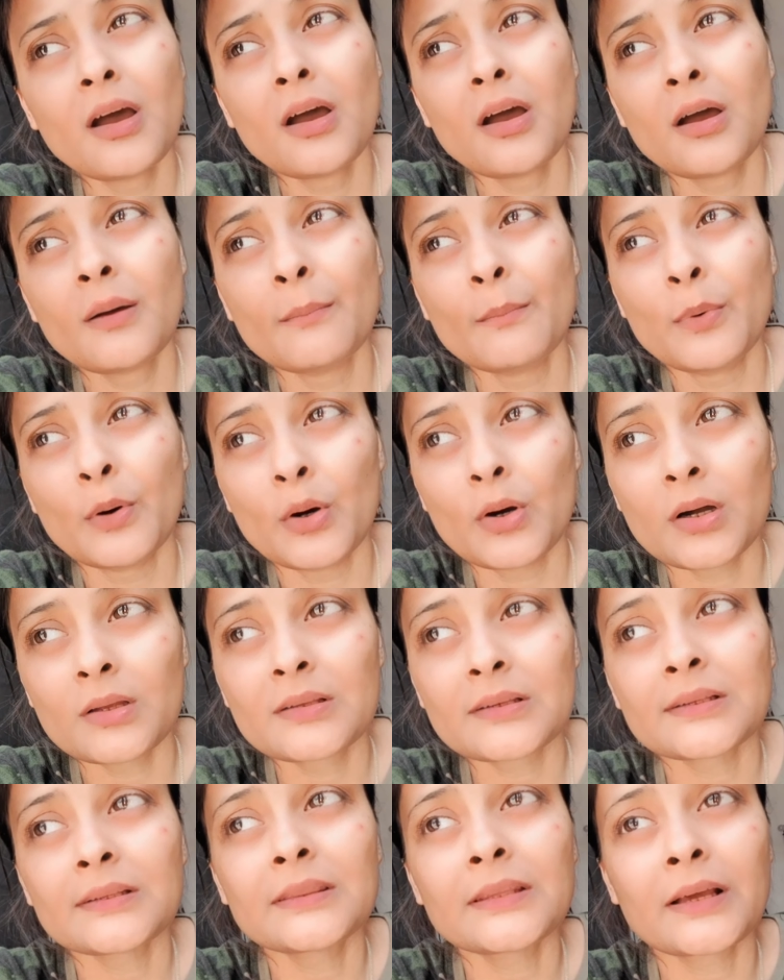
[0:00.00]
बहुत
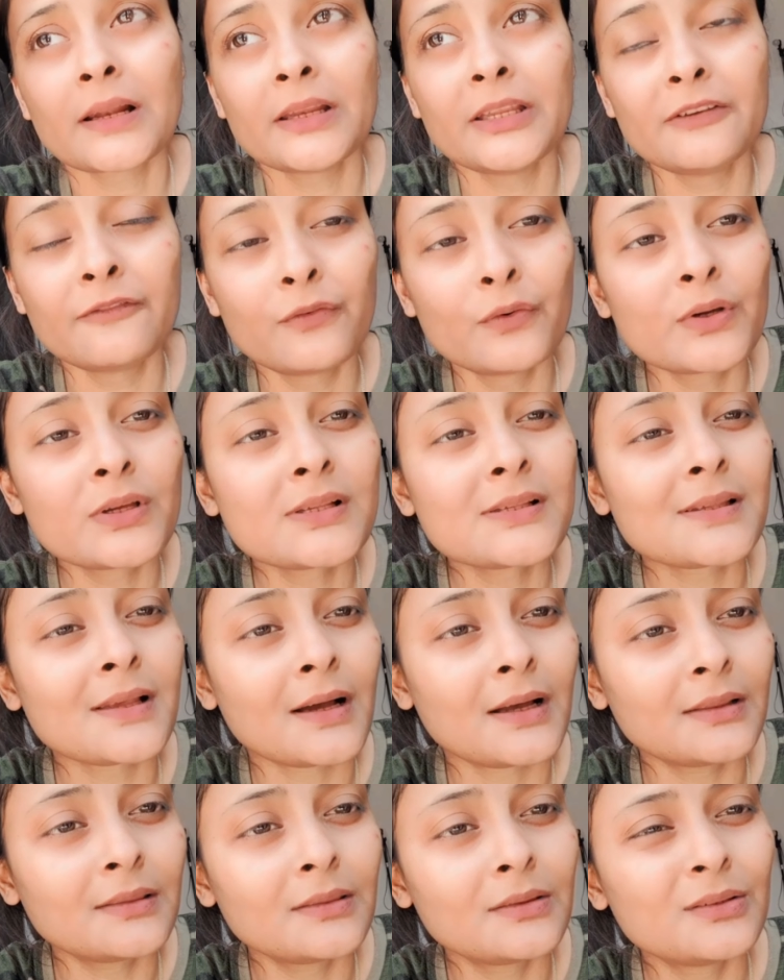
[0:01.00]
ज़्यादा तकलीफ़ों के
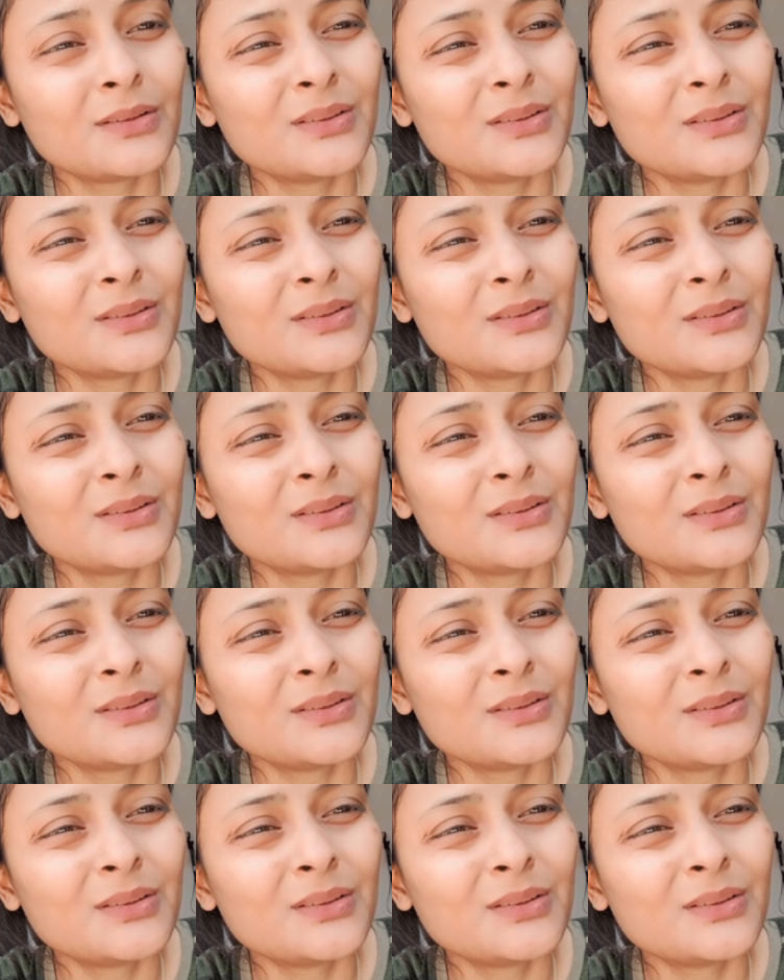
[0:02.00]
साथ